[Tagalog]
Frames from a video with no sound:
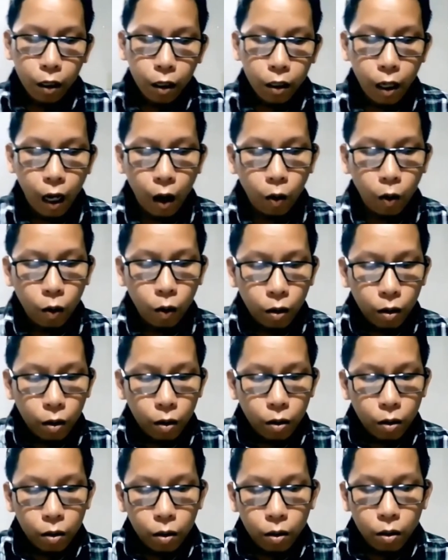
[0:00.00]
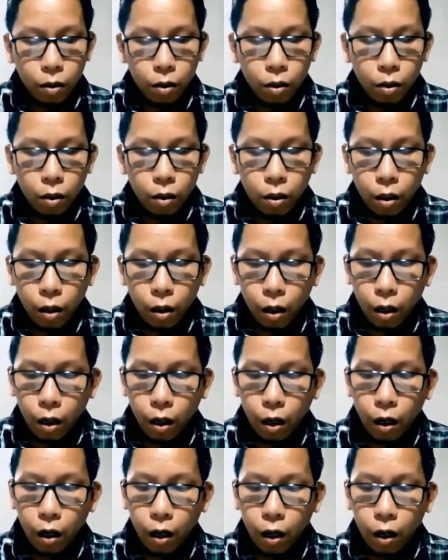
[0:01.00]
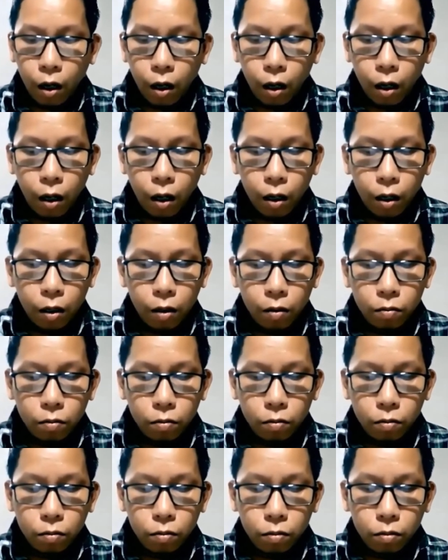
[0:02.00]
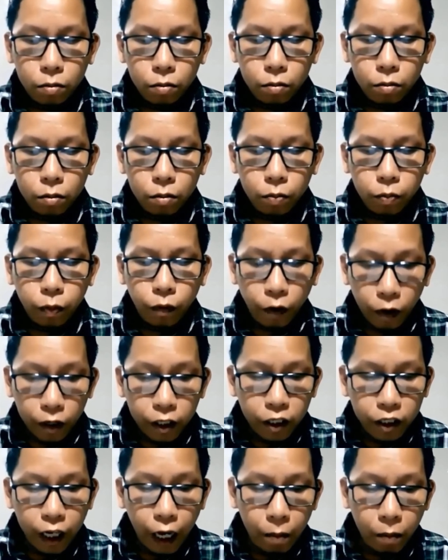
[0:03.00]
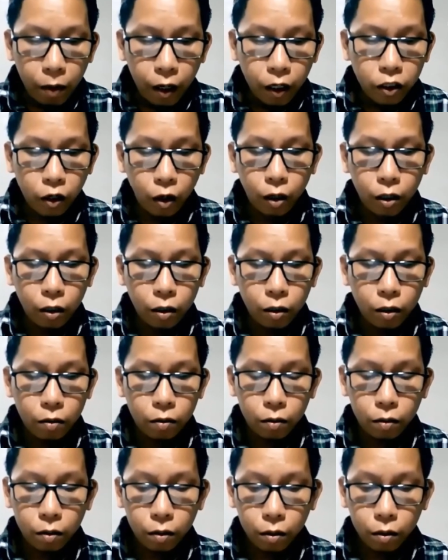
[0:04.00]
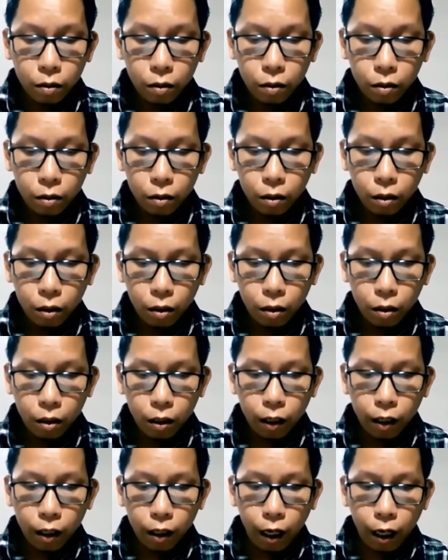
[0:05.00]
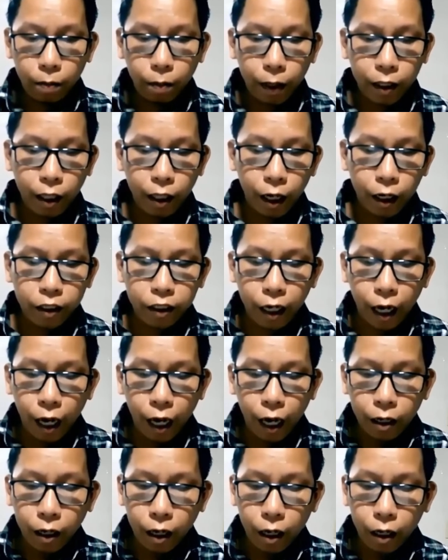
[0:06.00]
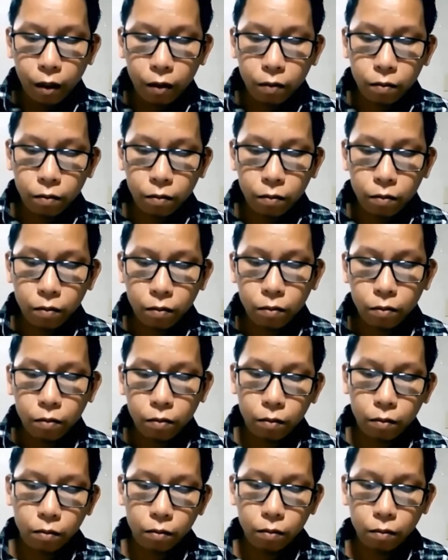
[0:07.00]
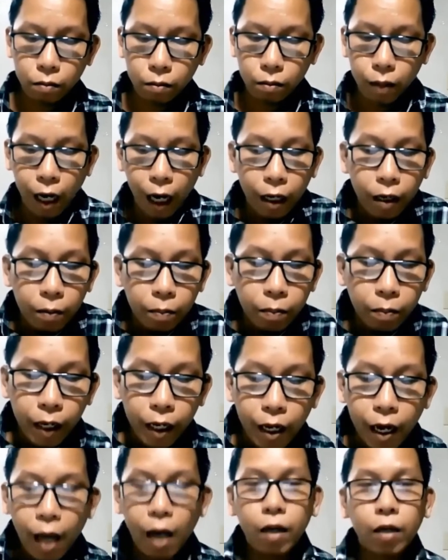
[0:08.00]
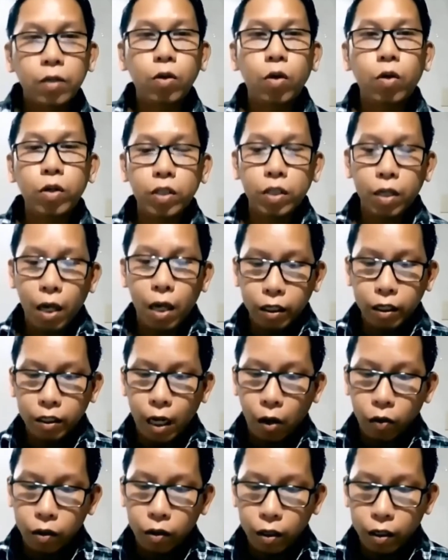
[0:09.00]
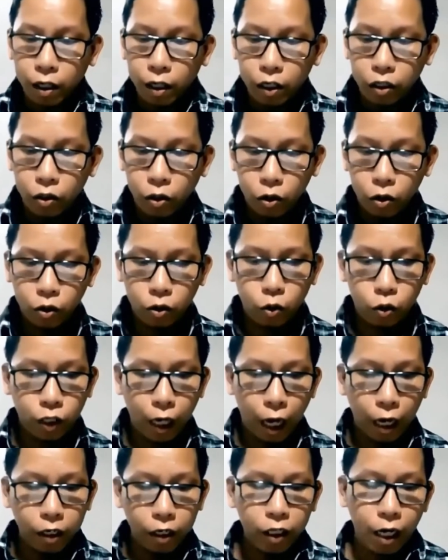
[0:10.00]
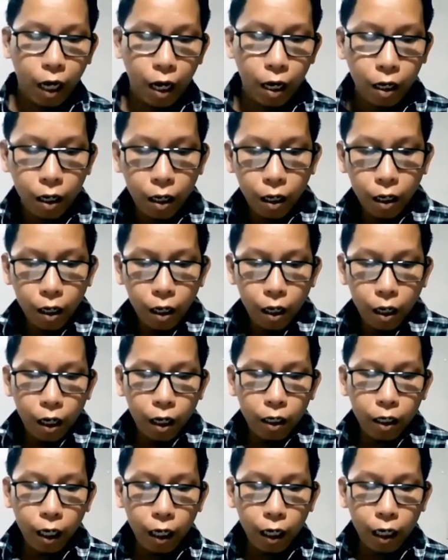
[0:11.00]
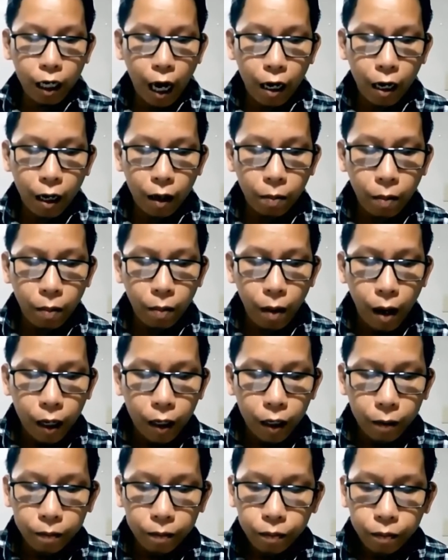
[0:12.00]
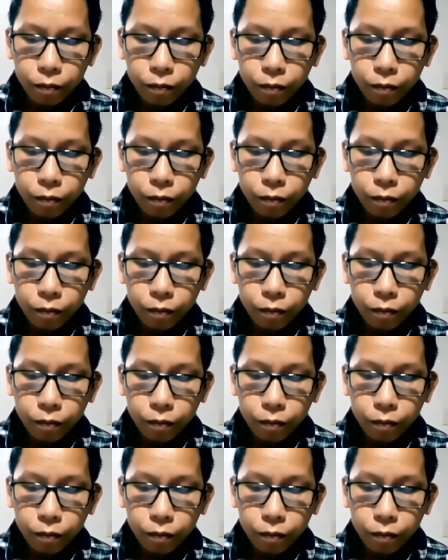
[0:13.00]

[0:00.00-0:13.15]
Now, Uh, for the same reason, nagpadala siya ng malaking bilang doon sa southern regions kung saan siya naglalakbay.